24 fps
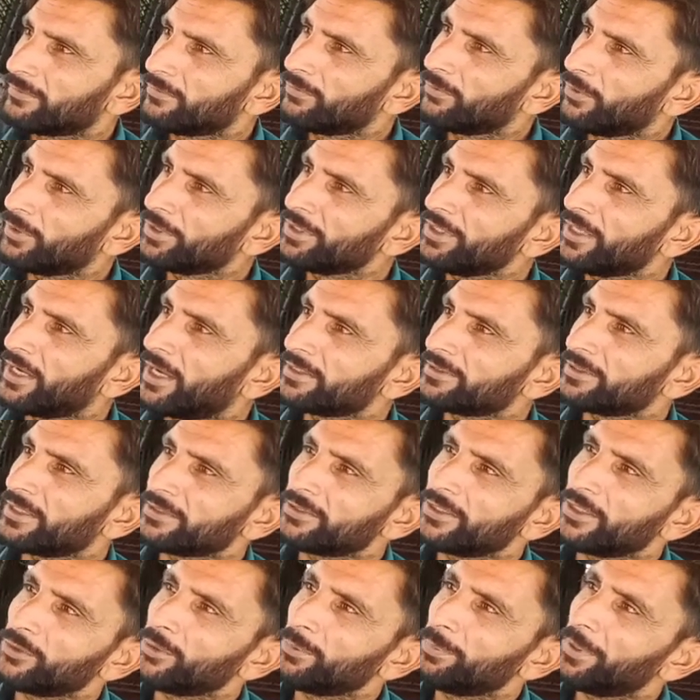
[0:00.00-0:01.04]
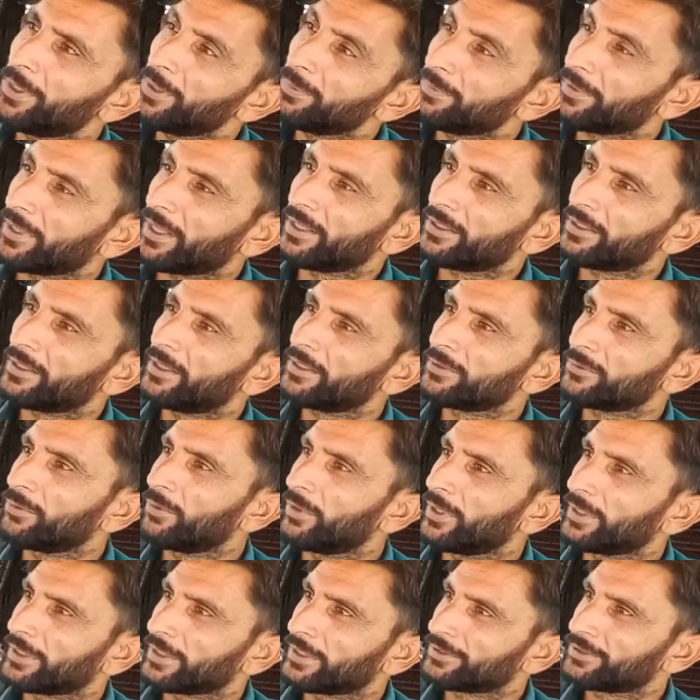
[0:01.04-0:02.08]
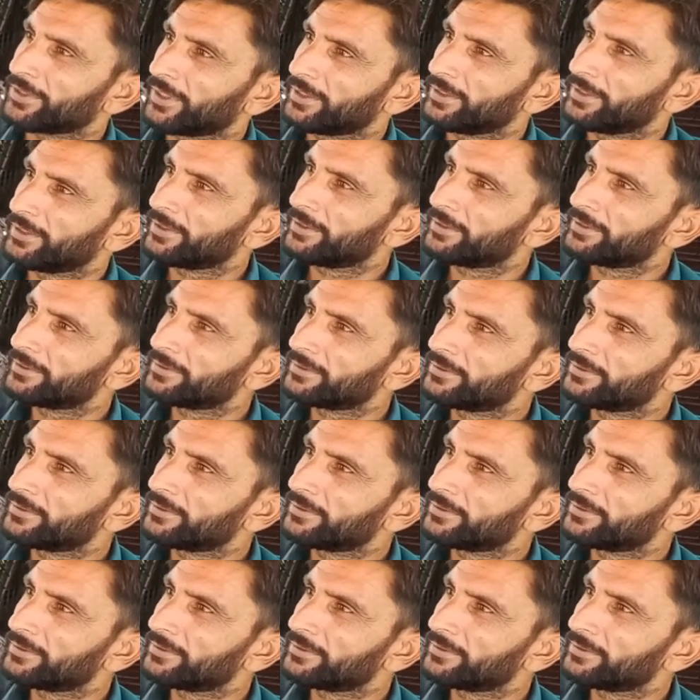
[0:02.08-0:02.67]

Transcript: वो नहीं आ सकते तो फिर इमरान खान को आना चाहिए